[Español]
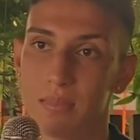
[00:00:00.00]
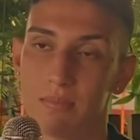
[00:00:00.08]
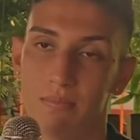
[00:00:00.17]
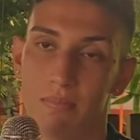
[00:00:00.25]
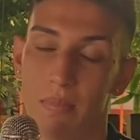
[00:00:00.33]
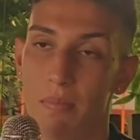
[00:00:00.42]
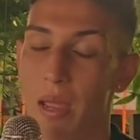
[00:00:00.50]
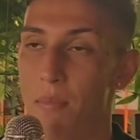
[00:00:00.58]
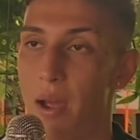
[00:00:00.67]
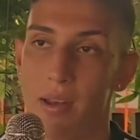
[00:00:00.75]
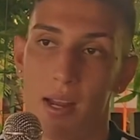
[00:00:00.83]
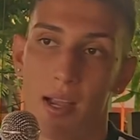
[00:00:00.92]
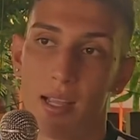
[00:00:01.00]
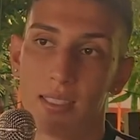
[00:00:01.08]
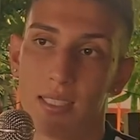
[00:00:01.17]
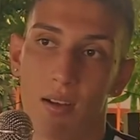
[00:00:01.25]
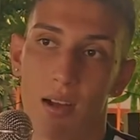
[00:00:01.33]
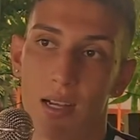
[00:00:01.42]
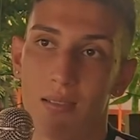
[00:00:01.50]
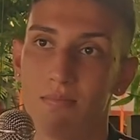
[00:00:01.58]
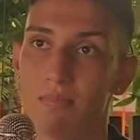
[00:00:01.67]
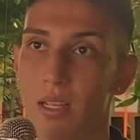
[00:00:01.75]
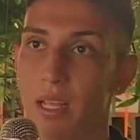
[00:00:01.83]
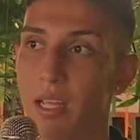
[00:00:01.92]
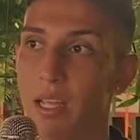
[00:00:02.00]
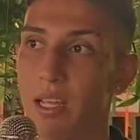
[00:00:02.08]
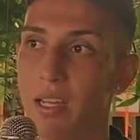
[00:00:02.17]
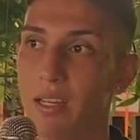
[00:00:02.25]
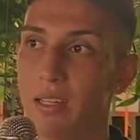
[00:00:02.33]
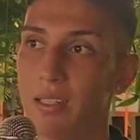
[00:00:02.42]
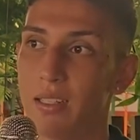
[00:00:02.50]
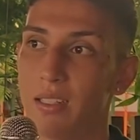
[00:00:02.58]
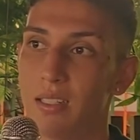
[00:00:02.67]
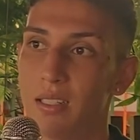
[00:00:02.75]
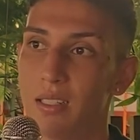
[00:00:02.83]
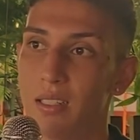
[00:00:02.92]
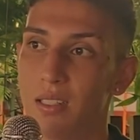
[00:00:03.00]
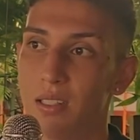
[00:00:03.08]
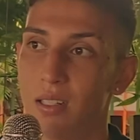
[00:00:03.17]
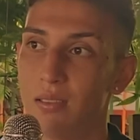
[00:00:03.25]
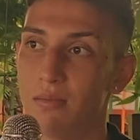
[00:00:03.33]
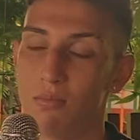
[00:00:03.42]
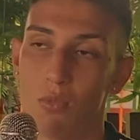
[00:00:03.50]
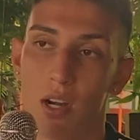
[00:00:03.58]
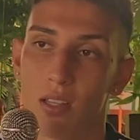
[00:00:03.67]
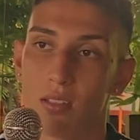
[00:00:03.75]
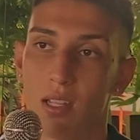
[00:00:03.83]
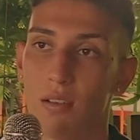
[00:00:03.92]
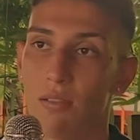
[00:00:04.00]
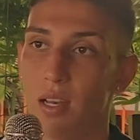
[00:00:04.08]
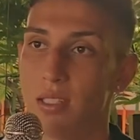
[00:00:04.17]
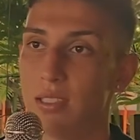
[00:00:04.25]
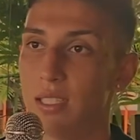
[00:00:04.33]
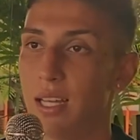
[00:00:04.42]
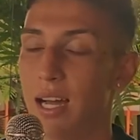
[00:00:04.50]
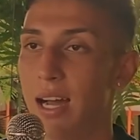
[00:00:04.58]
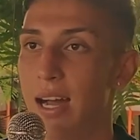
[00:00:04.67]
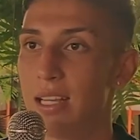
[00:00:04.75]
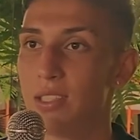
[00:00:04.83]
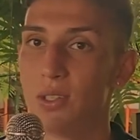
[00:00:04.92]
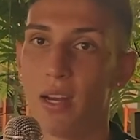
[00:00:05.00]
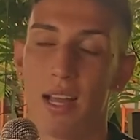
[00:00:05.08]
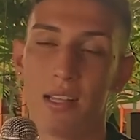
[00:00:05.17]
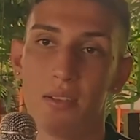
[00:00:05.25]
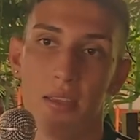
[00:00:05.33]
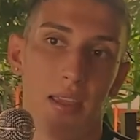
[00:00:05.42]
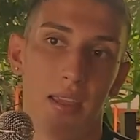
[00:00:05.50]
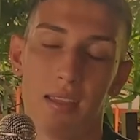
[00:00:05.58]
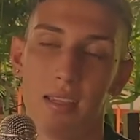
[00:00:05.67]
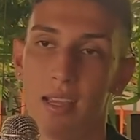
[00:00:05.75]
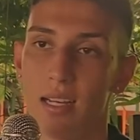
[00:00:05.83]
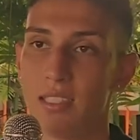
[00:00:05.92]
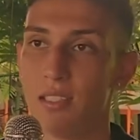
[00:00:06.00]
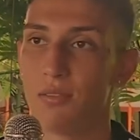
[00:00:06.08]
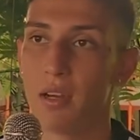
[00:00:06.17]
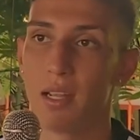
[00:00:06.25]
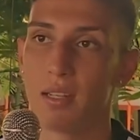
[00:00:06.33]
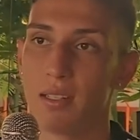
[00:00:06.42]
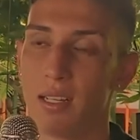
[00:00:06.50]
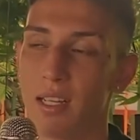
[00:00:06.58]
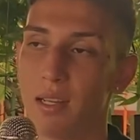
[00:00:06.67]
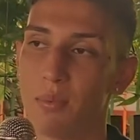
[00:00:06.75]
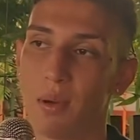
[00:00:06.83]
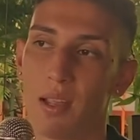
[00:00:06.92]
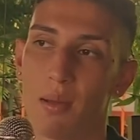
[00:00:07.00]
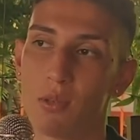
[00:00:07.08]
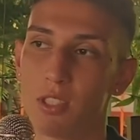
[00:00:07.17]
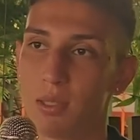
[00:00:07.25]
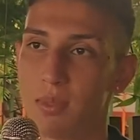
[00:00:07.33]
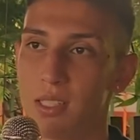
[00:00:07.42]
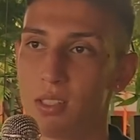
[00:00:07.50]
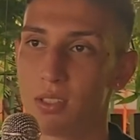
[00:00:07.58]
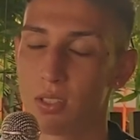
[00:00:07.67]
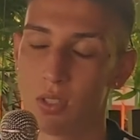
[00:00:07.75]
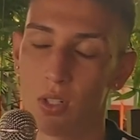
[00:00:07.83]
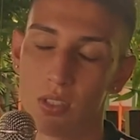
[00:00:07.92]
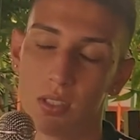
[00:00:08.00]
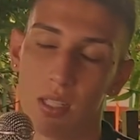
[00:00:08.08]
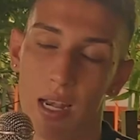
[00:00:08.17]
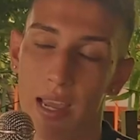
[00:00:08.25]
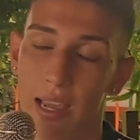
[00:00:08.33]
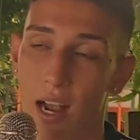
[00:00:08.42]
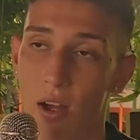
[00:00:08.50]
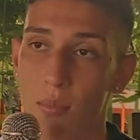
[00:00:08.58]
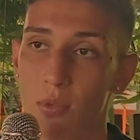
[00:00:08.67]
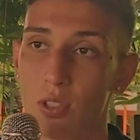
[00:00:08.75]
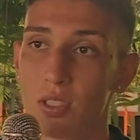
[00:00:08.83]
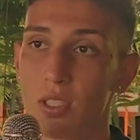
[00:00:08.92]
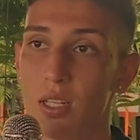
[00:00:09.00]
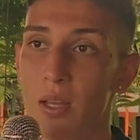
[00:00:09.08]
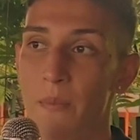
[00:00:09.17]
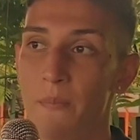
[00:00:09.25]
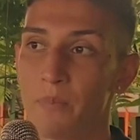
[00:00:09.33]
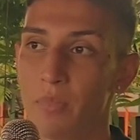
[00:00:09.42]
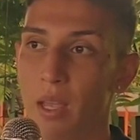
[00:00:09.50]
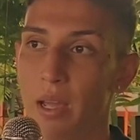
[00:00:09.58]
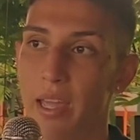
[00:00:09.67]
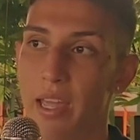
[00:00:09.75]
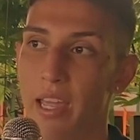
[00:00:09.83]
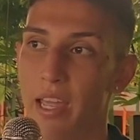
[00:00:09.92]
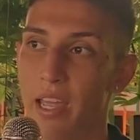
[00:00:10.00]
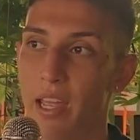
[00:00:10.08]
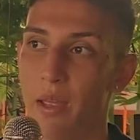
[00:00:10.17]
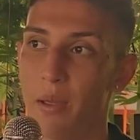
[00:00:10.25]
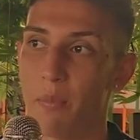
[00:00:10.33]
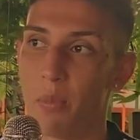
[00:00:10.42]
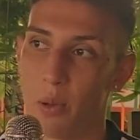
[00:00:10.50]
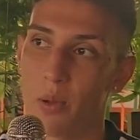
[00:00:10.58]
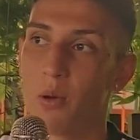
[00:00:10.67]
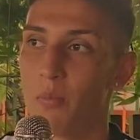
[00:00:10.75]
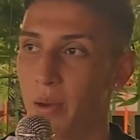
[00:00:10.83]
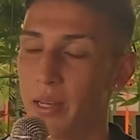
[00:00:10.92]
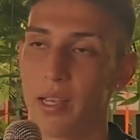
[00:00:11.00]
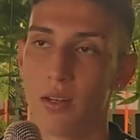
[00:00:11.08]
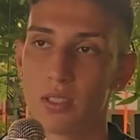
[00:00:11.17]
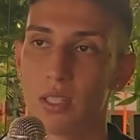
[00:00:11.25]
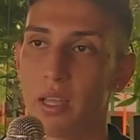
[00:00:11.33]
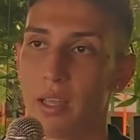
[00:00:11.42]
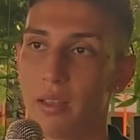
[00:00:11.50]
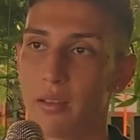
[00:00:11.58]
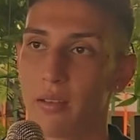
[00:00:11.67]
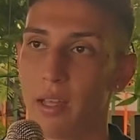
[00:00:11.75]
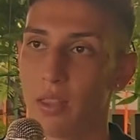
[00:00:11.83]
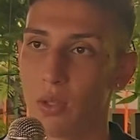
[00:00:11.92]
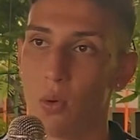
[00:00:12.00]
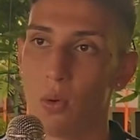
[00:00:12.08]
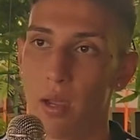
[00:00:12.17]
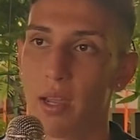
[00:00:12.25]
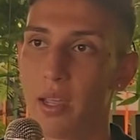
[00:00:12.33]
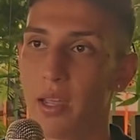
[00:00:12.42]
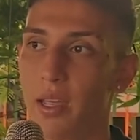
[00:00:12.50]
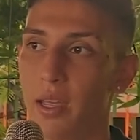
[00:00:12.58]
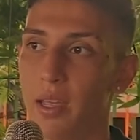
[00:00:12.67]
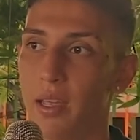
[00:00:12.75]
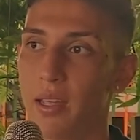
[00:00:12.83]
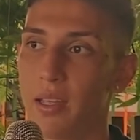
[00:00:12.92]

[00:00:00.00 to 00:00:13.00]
me imaginaba que estaban eh, muertos de la felicidad, llorando y, así fue, porque muchas veces nos, alegrábamos por compañeros que, tuve que